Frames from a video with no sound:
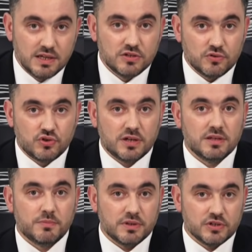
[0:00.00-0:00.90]

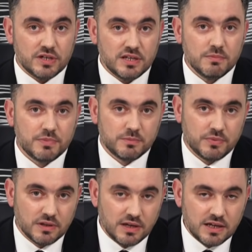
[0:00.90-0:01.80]
Чрезвычайное положение
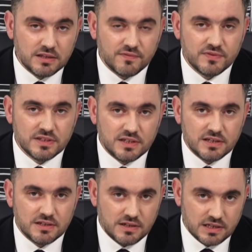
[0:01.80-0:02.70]
предполагает
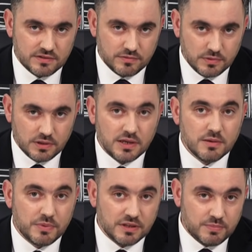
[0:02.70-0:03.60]
внедрение газовыми
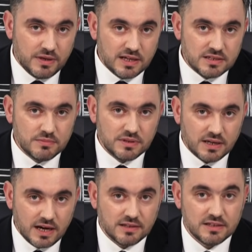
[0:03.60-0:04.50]
предприятиями
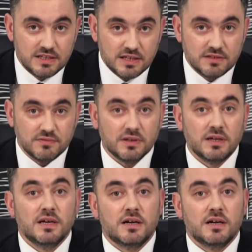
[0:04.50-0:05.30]
ряда действий,